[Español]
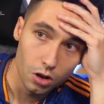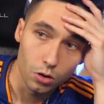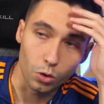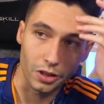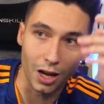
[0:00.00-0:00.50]

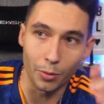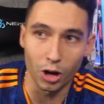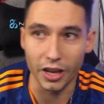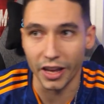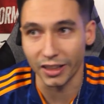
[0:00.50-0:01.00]
Cuidado
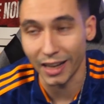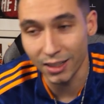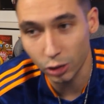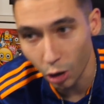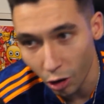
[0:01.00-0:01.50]
porque
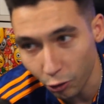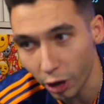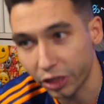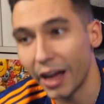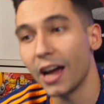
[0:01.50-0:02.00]
tanto
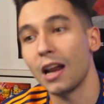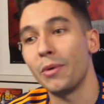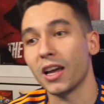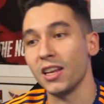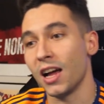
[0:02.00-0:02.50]
forzar la
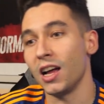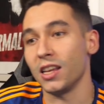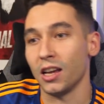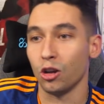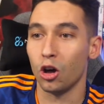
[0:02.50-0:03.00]

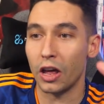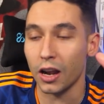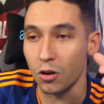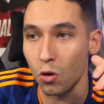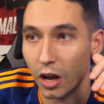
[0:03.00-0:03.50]
maquinaria y no
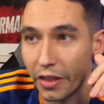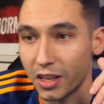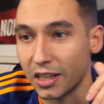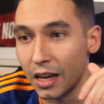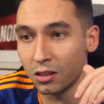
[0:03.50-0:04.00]
darle nunca
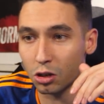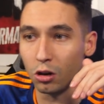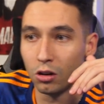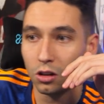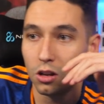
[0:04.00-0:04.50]

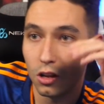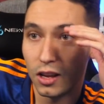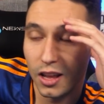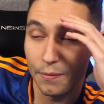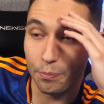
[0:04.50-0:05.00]
descanso,
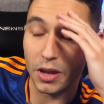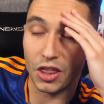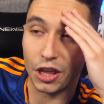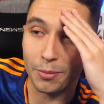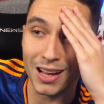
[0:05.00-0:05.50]

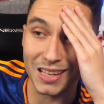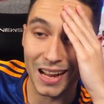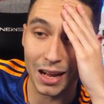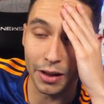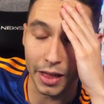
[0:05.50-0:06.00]
Benzema se
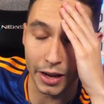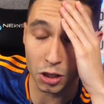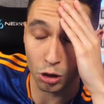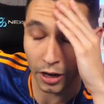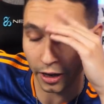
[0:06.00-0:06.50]
acaba de
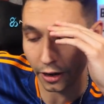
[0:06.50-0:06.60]
lesionar.